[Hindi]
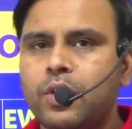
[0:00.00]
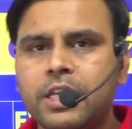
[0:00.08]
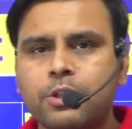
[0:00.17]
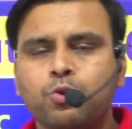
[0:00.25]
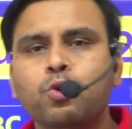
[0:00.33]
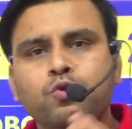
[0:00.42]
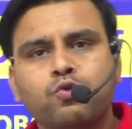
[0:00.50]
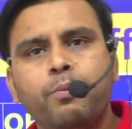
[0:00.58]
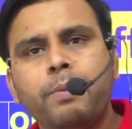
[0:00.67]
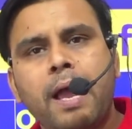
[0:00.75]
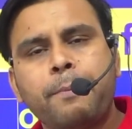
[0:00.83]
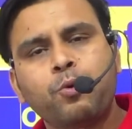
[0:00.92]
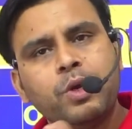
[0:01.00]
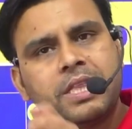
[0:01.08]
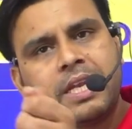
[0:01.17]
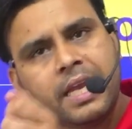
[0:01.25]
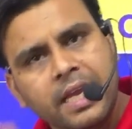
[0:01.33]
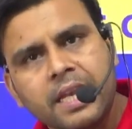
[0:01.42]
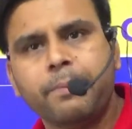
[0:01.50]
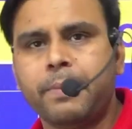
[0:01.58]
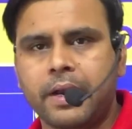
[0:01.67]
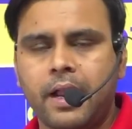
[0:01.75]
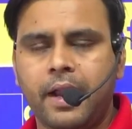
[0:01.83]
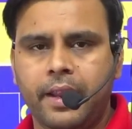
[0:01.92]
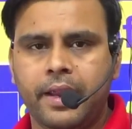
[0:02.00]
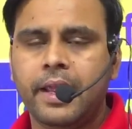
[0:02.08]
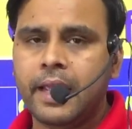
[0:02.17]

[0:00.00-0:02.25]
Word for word: ये 200 में आपको इतने ही नंबर लाने हैं